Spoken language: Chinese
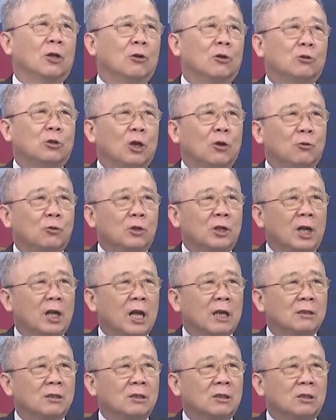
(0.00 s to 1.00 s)
我觉得乌克
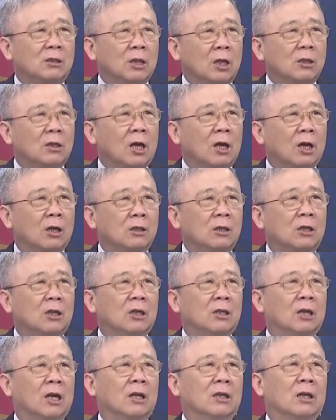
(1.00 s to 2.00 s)
兰真的很
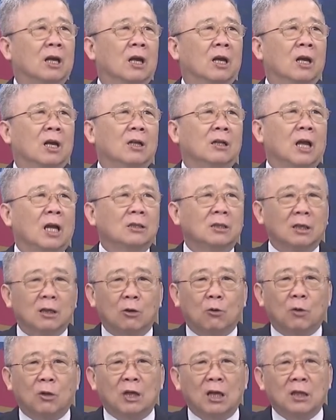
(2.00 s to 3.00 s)
可怜的。他这
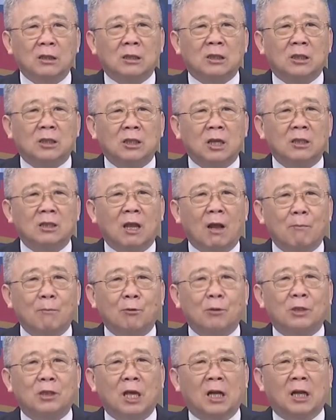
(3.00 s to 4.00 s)
个国家，你现在
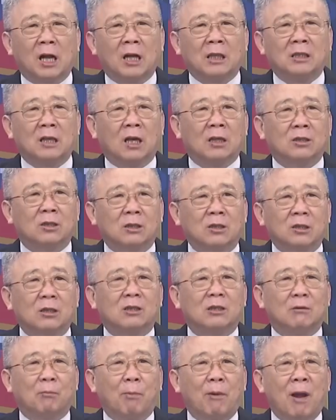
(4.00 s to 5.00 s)
目前来讲，自
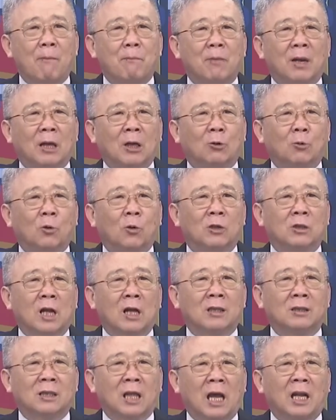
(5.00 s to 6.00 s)
己被美国
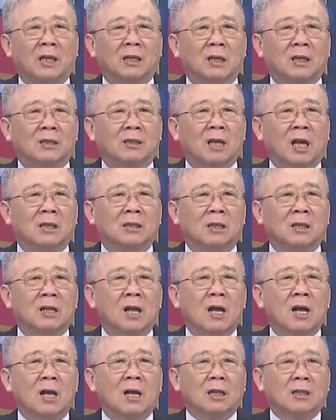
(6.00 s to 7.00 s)
当代理人战争
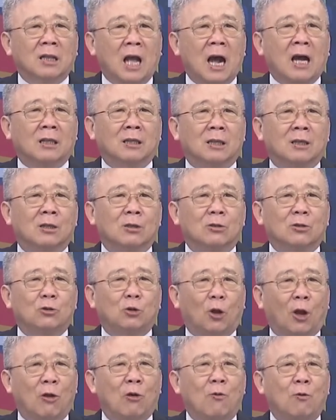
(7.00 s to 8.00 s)
打得
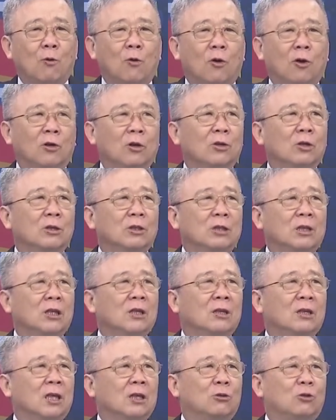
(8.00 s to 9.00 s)
全国
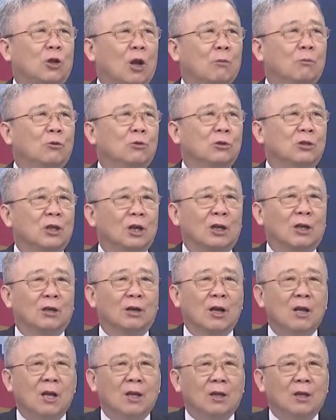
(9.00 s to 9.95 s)
境内全部这个